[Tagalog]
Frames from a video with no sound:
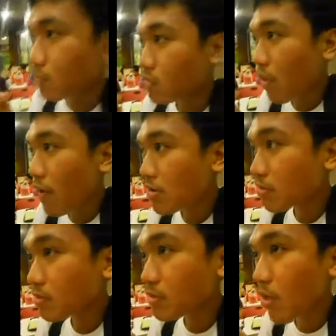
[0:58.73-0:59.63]
mo na si
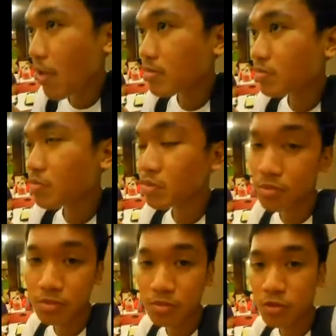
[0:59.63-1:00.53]
Ryan?
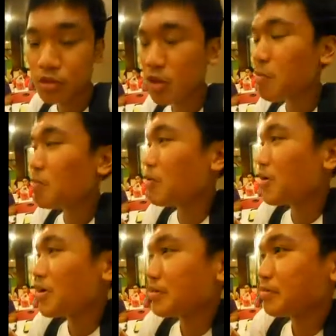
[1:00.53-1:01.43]

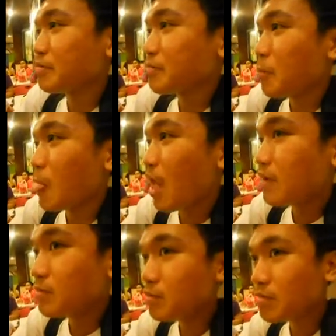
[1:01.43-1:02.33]
Siyempre.
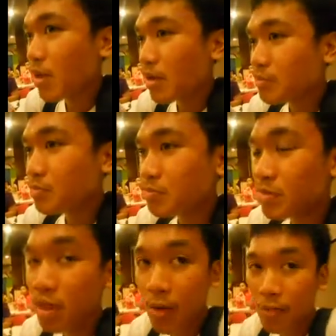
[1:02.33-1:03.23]
Anong
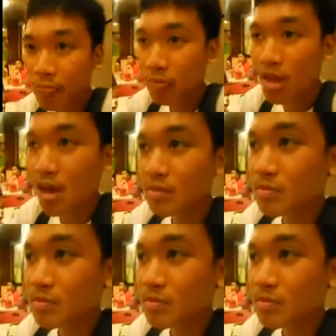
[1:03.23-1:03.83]
namimiss mo sa kanya?